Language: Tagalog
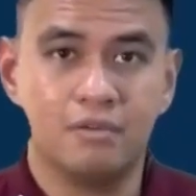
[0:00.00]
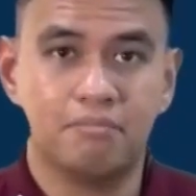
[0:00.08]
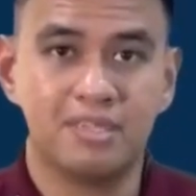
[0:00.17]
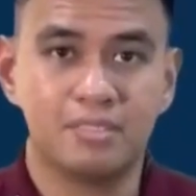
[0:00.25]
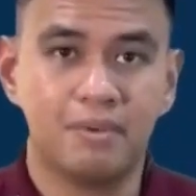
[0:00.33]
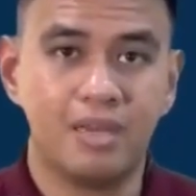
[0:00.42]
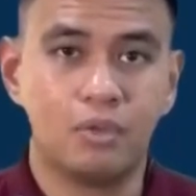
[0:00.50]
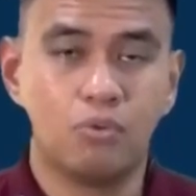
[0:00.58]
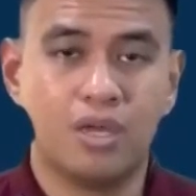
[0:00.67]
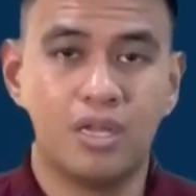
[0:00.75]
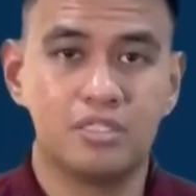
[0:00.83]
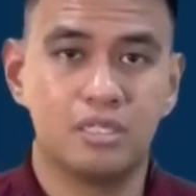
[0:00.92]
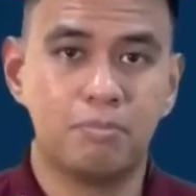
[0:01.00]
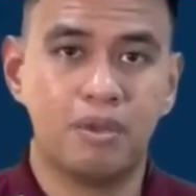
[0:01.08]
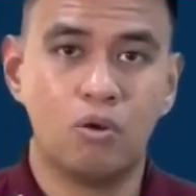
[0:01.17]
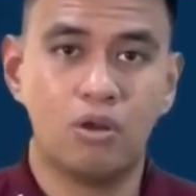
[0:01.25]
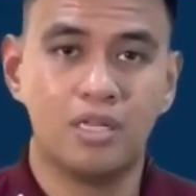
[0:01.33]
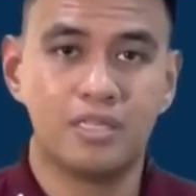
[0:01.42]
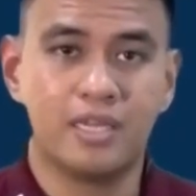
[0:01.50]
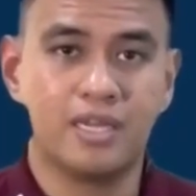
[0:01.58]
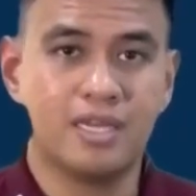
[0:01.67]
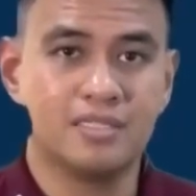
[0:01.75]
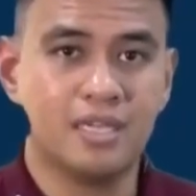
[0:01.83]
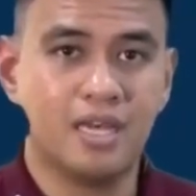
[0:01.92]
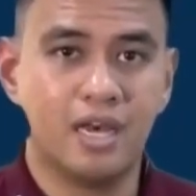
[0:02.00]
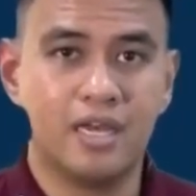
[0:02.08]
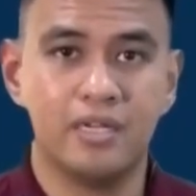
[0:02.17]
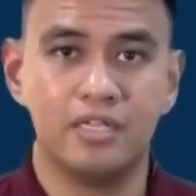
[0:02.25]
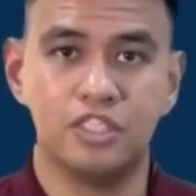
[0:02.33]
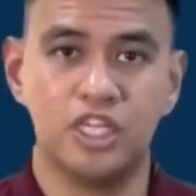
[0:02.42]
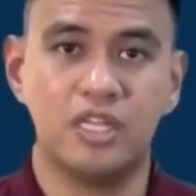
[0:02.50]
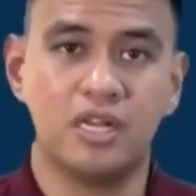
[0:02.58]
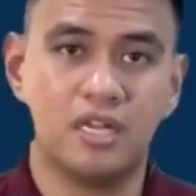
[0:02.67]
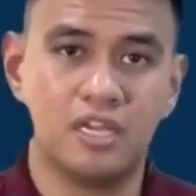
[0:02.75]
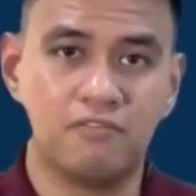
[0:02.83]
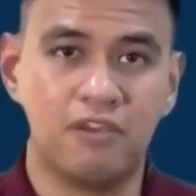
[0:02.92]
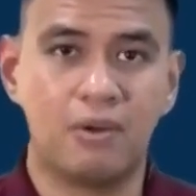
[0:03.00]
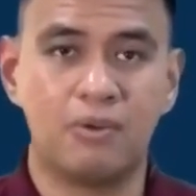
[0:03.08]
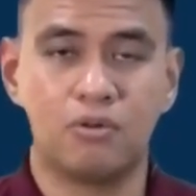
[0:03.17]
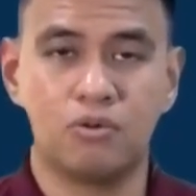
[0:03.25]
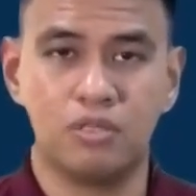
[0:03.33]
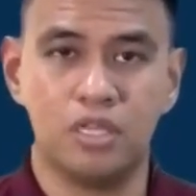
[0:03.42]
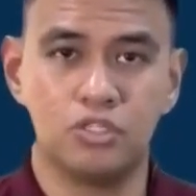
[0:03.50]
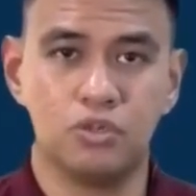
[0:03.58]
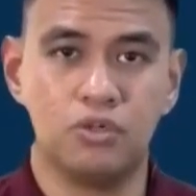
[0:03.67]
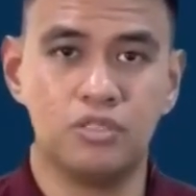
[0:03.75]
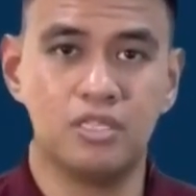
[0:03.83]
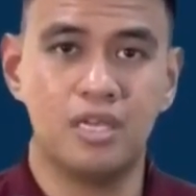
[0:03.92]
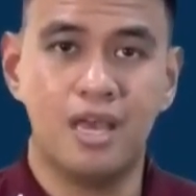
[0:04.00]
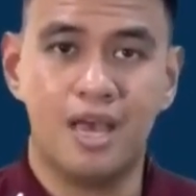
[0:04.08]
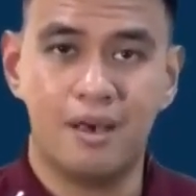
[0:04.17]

mas maaliwalas sa panahon na ating inaasahan, generally fair weather conditions,